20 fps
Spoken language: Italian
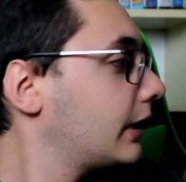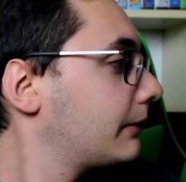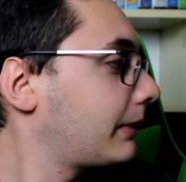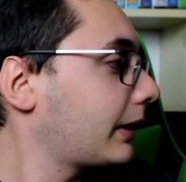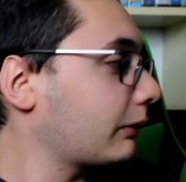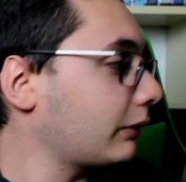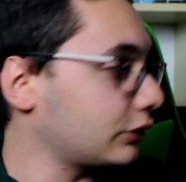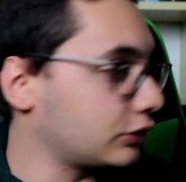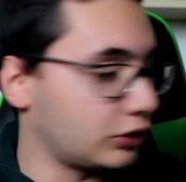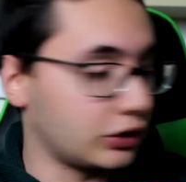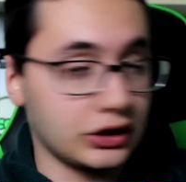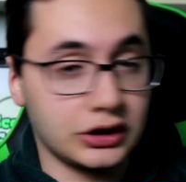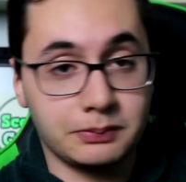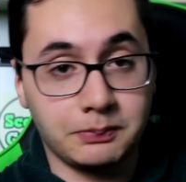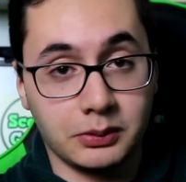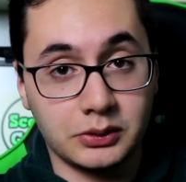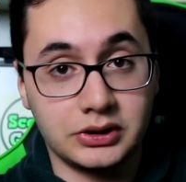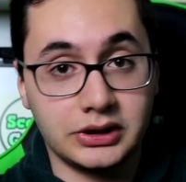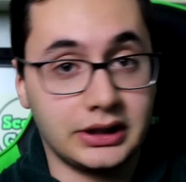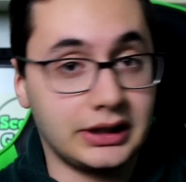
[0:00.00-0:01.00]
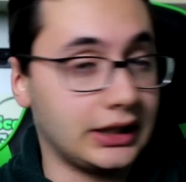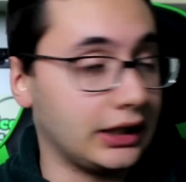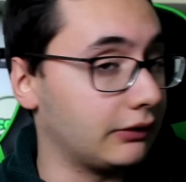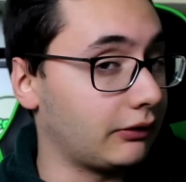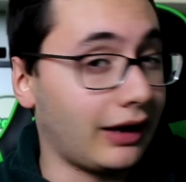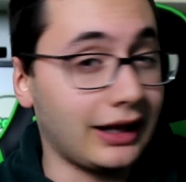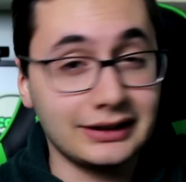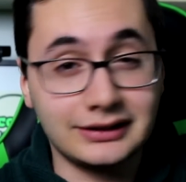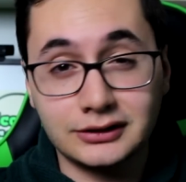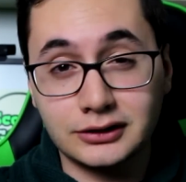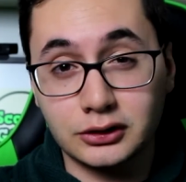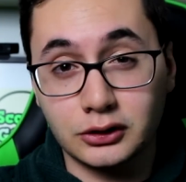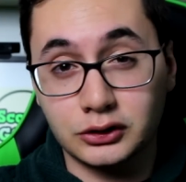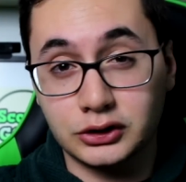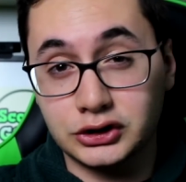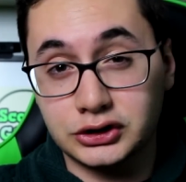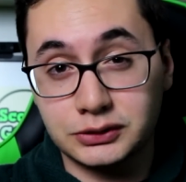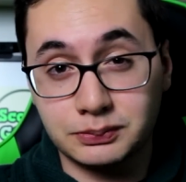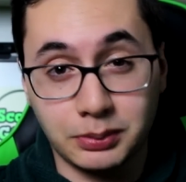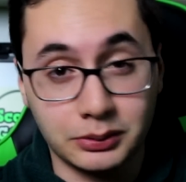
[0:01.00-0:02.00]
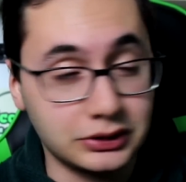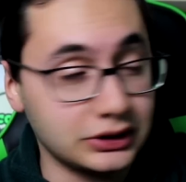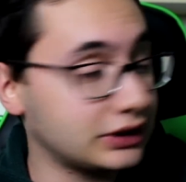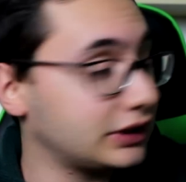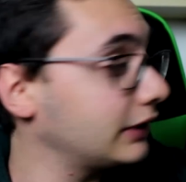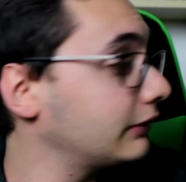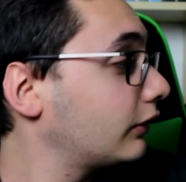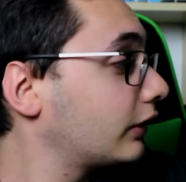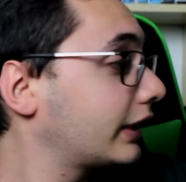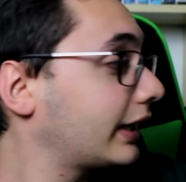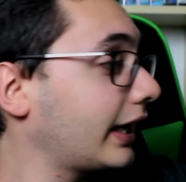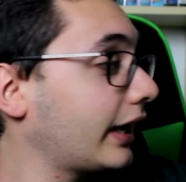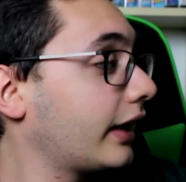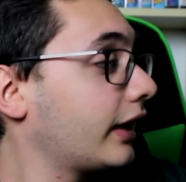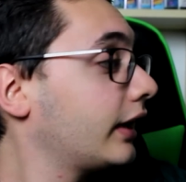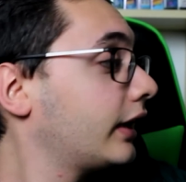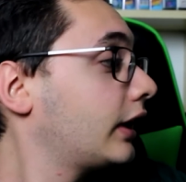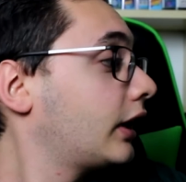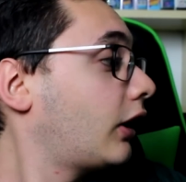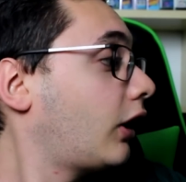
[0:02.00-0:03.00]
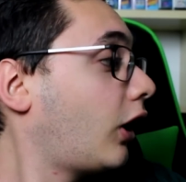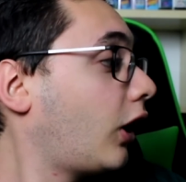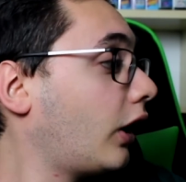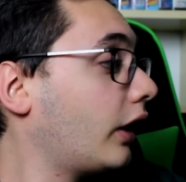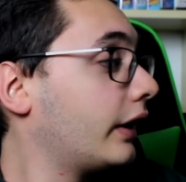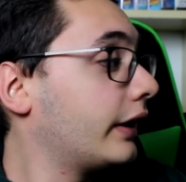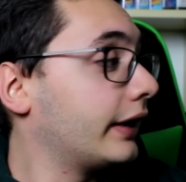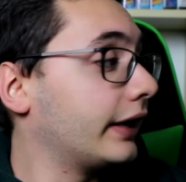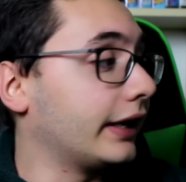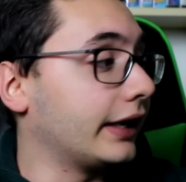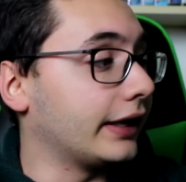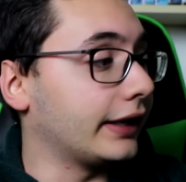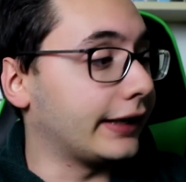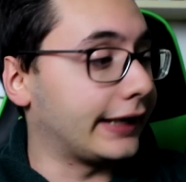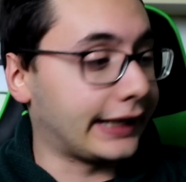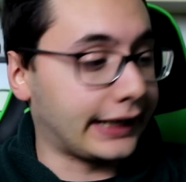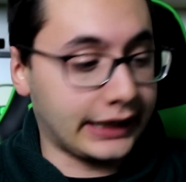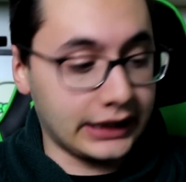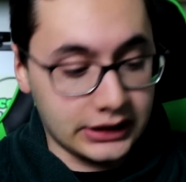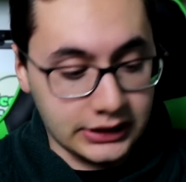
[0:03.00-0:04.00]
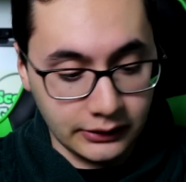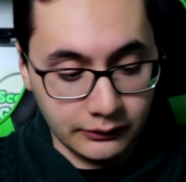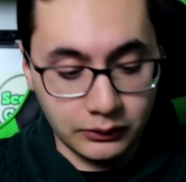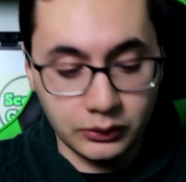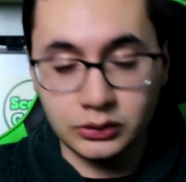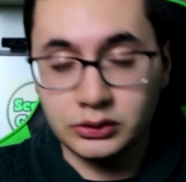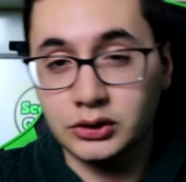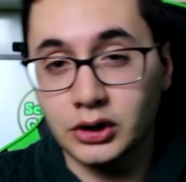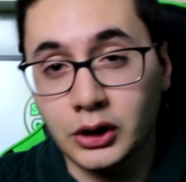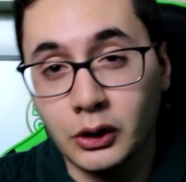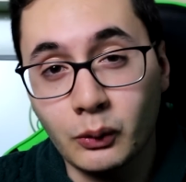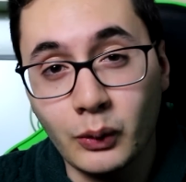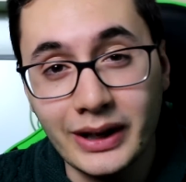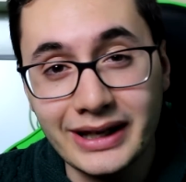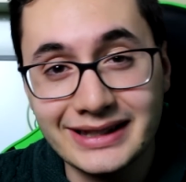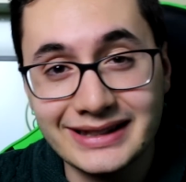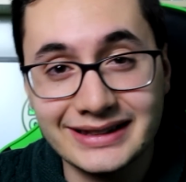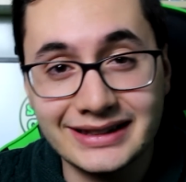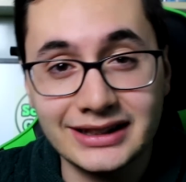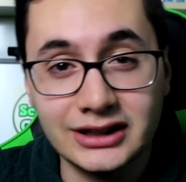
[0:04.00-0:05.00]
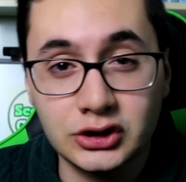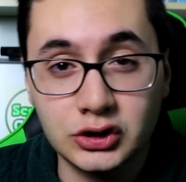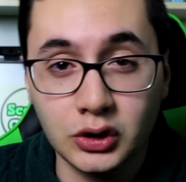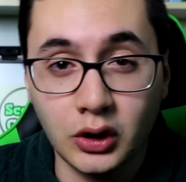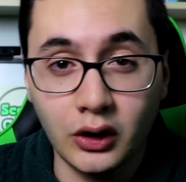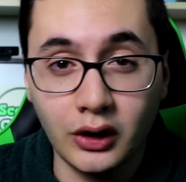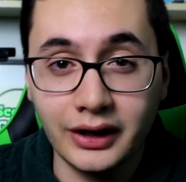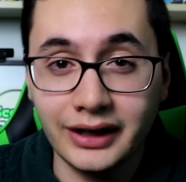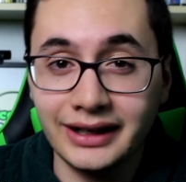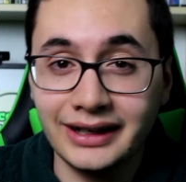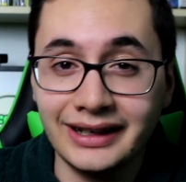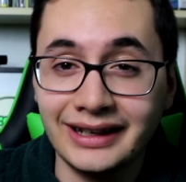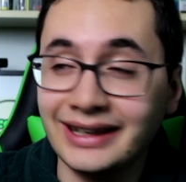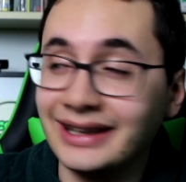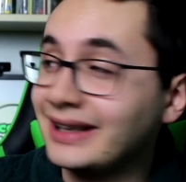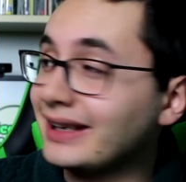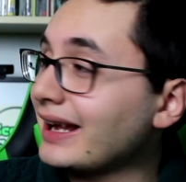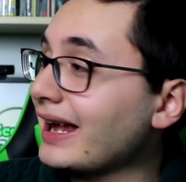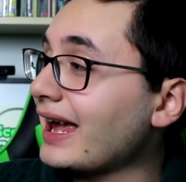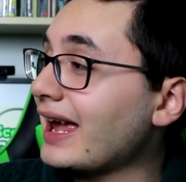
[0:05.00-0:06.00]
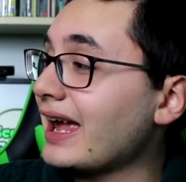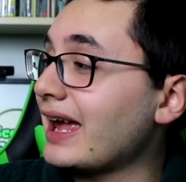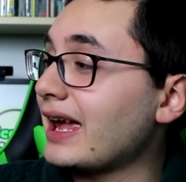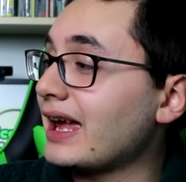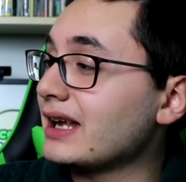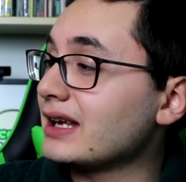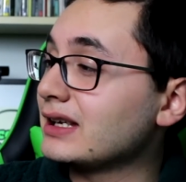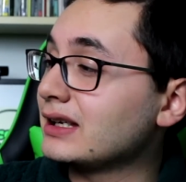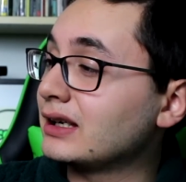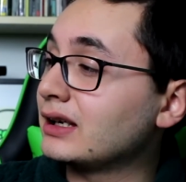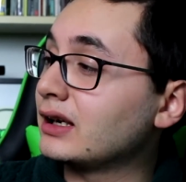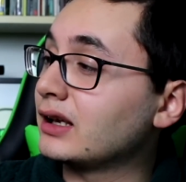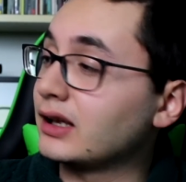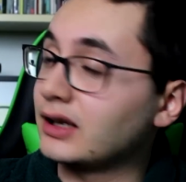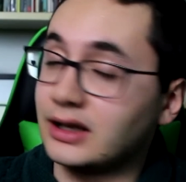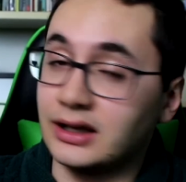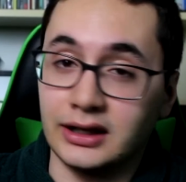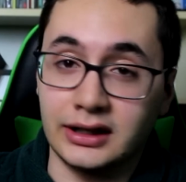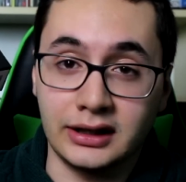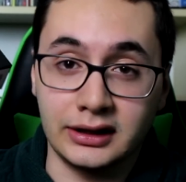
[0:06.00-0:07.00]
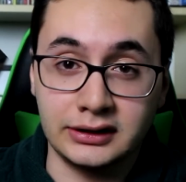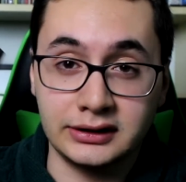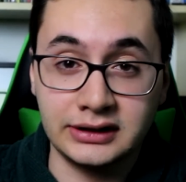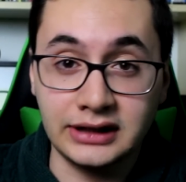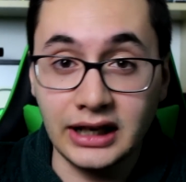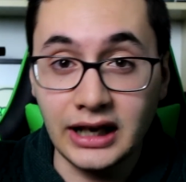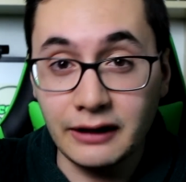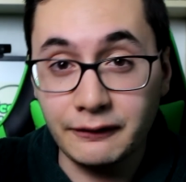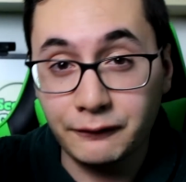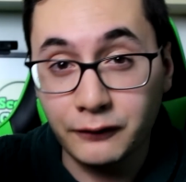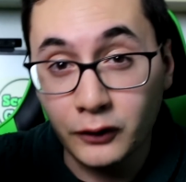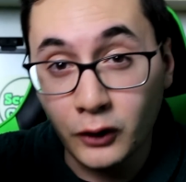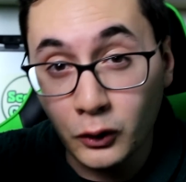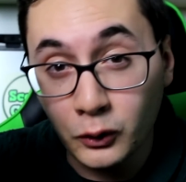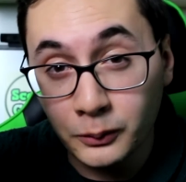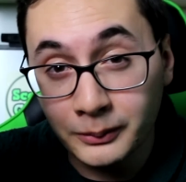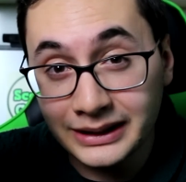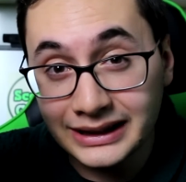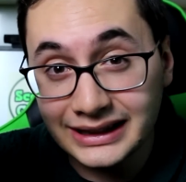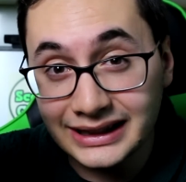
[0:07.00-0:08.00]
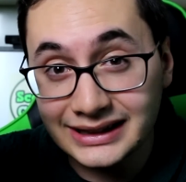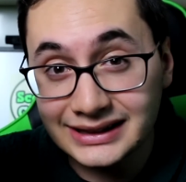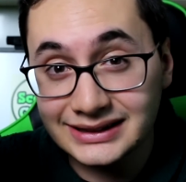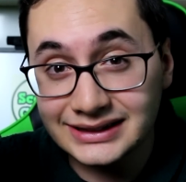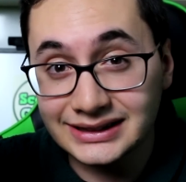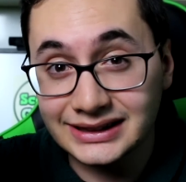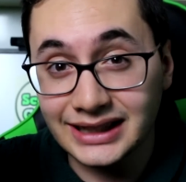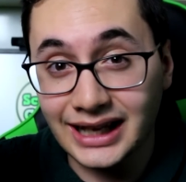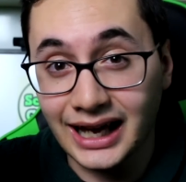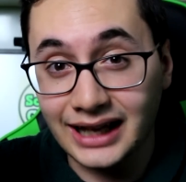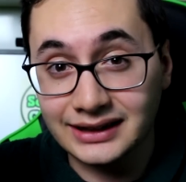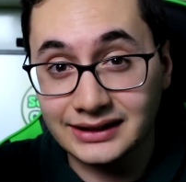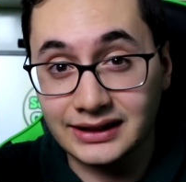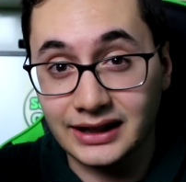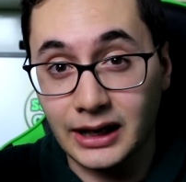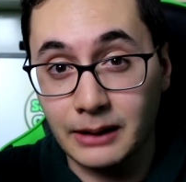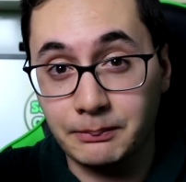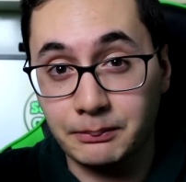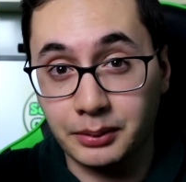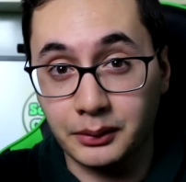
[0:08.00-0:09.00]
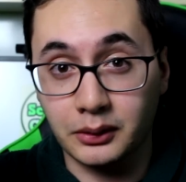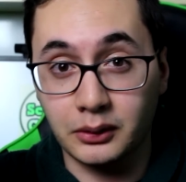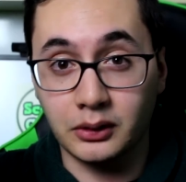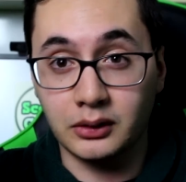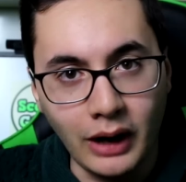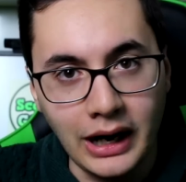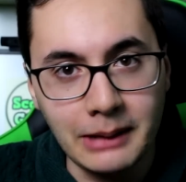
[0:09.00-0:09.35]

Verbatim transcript: per questo dispositivo altro dispositivo che ho eh, ricevuto in questi giorni è il eh, telefono Umidigi A3 Pro.